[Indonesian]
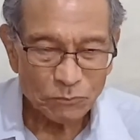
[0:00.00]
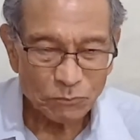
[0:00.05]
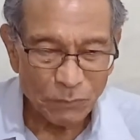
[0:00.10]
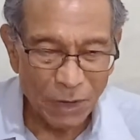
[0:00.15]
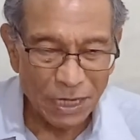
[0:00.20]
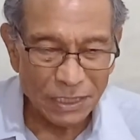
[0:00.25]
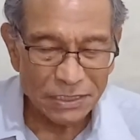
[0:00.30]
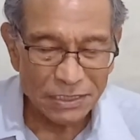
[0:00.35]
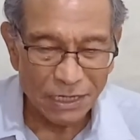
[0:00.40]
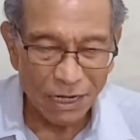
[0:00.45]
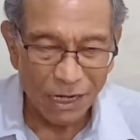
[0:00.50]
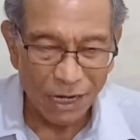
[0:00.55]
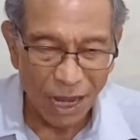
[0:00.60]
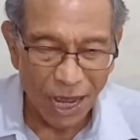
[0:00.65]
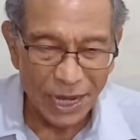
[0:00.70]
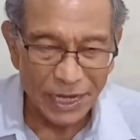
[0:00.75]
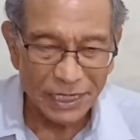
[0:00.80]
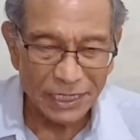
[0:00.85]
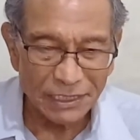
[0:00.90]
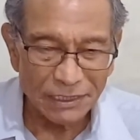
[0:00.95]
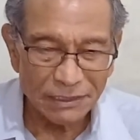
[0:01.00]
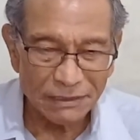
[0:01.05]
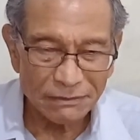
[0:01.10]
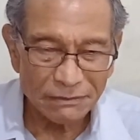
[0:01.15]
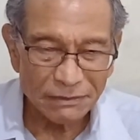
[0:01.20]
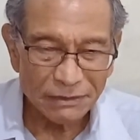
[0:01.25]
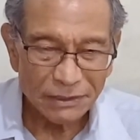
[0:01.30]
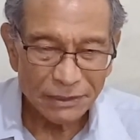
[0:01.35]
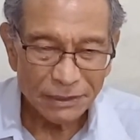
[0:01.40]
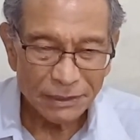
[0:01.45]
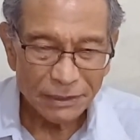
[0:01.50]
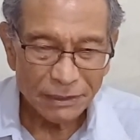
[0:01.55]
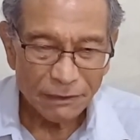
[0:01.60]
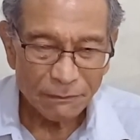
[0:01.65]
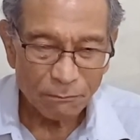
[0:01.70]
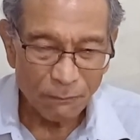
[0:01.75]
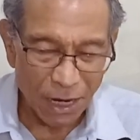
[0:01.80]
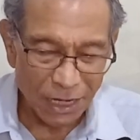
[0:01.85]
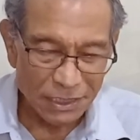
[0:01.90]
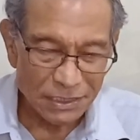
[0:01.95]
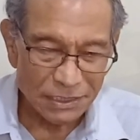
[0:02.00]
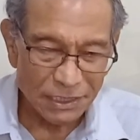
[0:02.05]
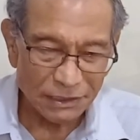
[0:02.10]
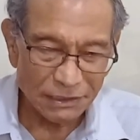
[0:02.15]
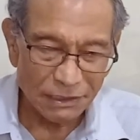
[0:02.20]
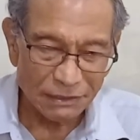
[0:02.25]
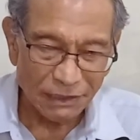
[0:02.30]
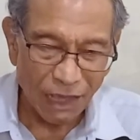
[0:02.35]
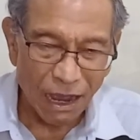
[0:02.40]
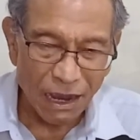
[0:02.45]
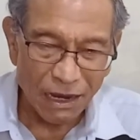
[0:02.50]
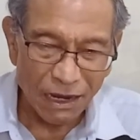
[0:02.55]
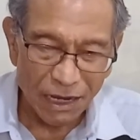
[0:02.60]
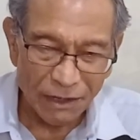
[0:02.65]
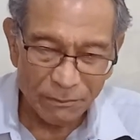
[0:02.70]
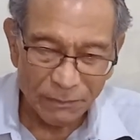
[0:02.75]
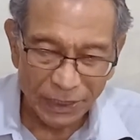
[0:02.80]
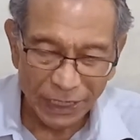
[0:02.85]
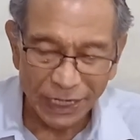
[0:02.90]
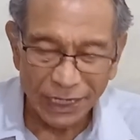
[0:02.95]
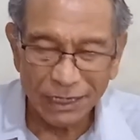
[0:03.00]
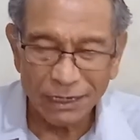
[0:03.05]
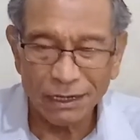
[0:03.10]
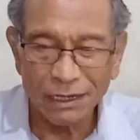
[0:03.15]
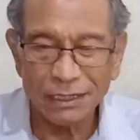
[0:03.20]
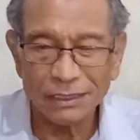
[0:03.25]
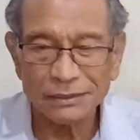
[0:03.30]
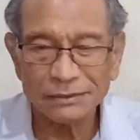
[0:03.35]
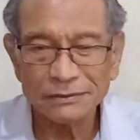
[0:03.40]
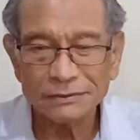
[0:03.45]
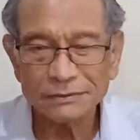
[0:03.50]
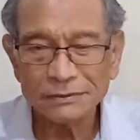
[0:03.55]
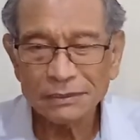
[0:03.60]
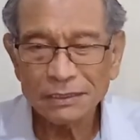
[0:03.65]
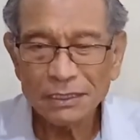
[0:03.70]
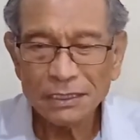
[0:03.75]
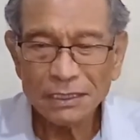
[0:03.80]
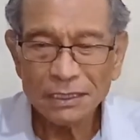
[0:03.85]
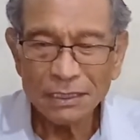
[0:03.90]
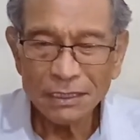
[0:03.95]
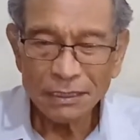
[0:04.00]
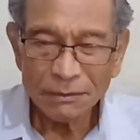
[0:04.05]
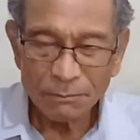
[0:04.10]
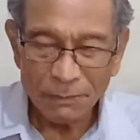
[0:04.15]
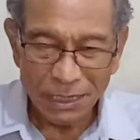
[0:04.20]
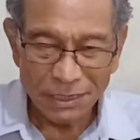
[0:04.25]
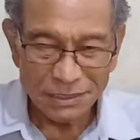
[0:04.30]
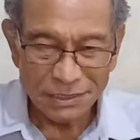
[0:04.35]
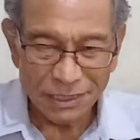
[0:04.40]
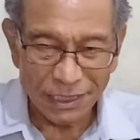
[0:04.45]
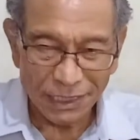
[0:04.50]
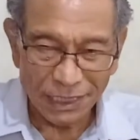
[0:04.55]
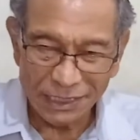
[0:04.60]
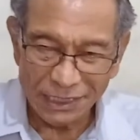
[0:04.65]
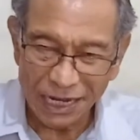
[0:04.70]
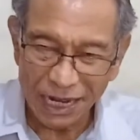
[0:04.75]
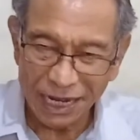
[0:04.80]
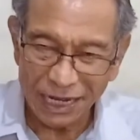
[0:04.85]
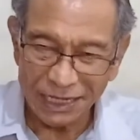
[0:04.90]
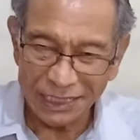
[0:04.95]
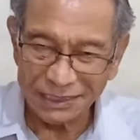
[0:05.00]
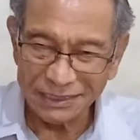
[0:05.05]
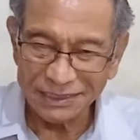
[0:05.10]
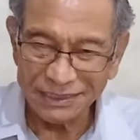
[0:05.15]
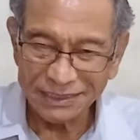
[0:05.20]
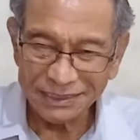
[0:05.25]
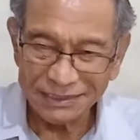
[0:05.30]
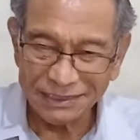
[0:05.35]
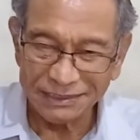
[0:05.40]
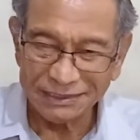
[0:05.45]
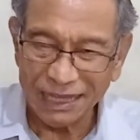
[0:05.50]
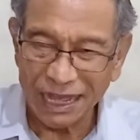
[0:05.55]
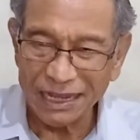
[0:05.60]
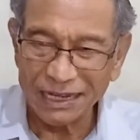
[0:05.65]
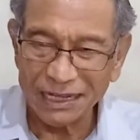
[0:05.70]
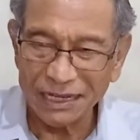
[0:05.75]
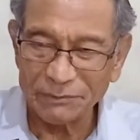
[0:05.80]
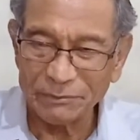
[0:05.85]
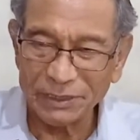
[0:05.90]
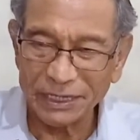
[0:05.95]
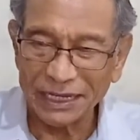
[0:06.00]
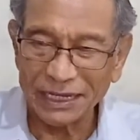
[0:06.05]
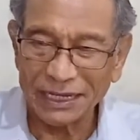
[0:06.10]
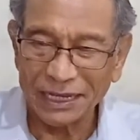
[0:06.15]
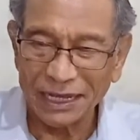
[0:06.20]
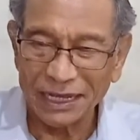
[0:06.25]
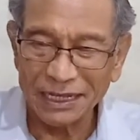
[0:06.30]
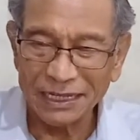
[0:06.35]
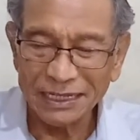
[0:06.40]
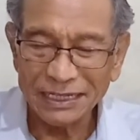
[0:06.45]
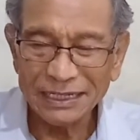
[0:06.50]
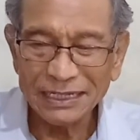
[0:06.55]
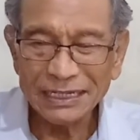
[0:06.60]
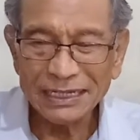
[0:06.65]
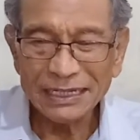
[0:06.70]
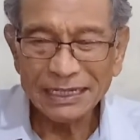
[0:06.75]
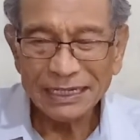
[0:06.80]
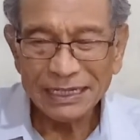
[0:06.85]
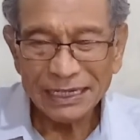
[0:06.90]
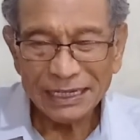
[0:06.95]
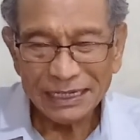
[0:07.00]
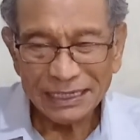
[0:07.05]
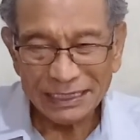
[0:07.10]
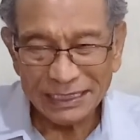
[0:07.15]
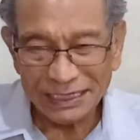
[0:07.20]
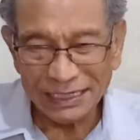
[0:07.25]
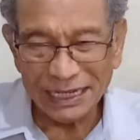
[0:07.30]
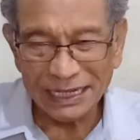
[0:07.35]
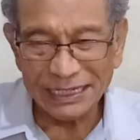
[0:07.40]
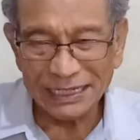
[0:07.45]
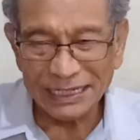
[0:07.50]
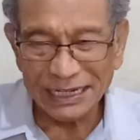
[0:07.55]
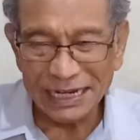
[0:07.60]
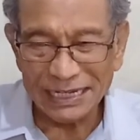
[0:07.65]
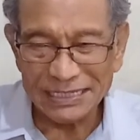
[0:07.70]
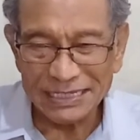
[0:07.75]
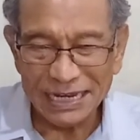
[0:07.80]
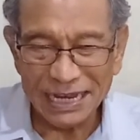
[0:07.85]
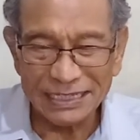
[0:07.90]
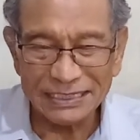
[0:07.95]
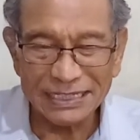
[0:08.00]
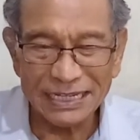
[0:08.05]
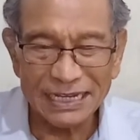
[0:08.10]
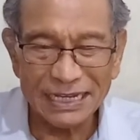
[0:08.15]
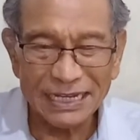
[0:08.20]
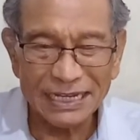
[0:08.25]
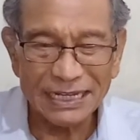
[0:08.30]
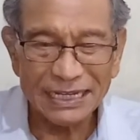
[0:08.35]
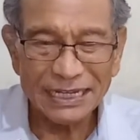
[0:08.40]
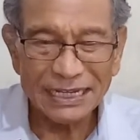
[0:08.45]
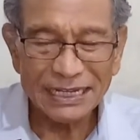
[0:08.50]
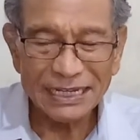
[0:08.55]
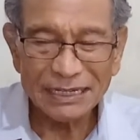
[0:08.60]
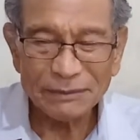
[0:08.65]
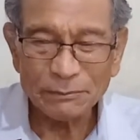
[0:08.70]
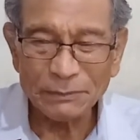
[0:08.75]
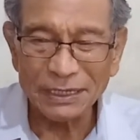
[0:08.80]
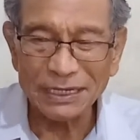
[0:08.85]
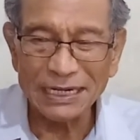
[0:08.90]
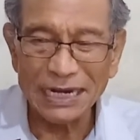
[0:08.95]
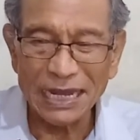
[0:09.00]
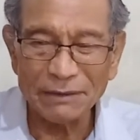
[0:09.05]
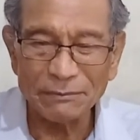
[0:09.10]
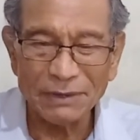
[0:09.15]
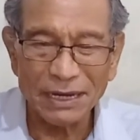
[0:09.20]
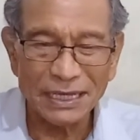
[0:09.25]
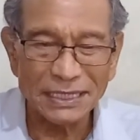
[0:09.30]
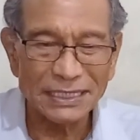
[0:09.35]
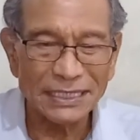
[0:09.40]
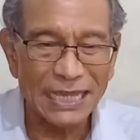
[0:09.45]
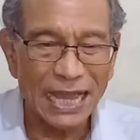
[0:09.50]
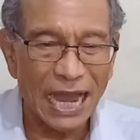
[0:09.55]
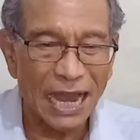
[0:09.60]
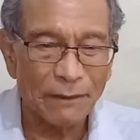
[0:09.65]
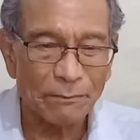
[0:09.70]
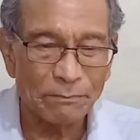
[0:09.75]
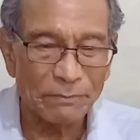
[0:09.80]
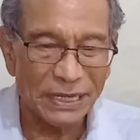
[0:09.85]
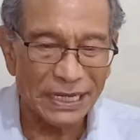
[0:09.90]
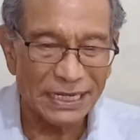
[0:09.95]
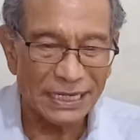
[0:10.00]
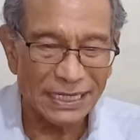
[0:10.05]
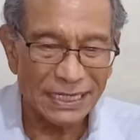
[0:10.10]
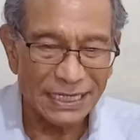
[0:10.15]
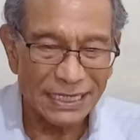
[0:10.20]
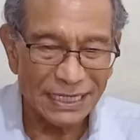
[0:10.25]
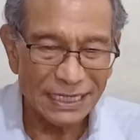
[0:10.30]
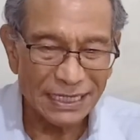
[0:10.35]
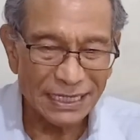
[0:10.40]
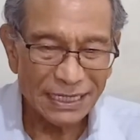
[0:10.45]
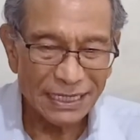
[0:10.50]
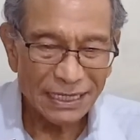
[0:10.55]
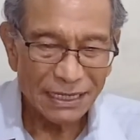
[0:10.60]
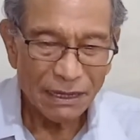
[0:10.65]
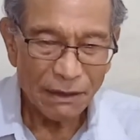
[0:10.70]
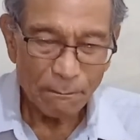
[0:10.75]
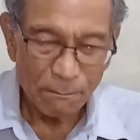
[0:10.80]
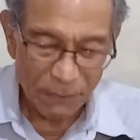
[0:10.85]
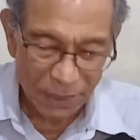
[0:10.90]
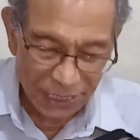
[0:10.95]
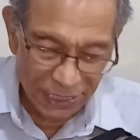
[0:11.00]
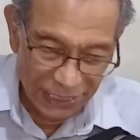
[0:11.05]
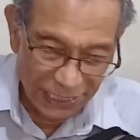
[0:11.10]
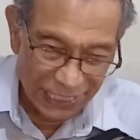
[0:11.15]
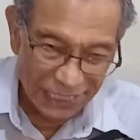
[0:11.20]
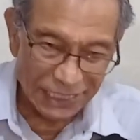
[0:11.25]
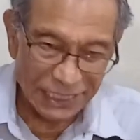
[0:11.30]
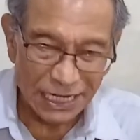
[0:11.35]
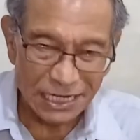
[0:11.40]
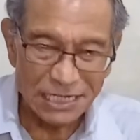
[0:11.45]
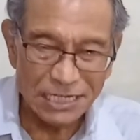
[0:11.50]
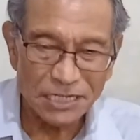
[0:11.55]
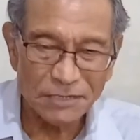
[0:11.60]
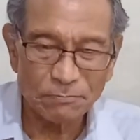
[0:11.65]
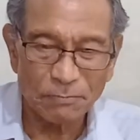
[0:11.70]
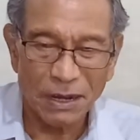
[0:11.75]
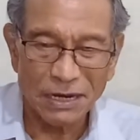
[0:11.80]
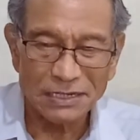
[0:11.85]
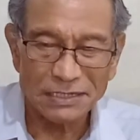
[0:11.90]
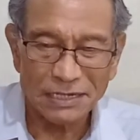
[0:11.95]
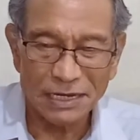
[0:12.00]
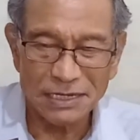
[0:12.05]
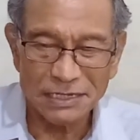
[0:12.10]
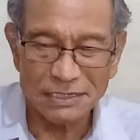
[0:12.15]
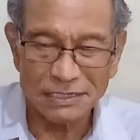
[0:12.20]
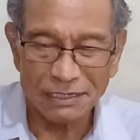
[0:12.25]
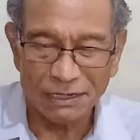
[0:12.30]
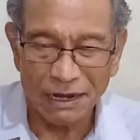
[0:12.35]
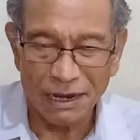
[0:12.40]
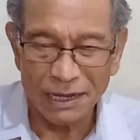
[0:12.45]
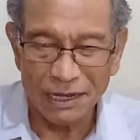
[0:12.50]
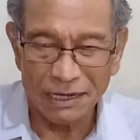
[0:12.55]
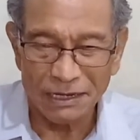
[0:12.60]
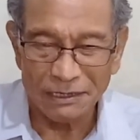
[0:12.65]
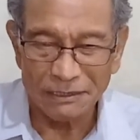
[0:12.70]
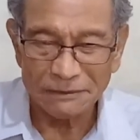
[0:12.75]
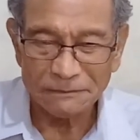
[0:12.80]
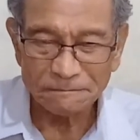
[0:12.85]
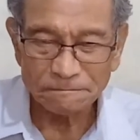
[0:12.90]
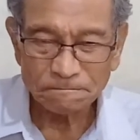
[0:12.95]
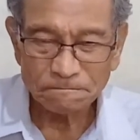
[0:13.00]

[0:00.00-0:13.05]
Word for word: bangsa lain, bangsa tetangga mereka, bangsa Kanaan, tetangga mereka, dengan rajanya bernama Yabin, menindas bangsa Israel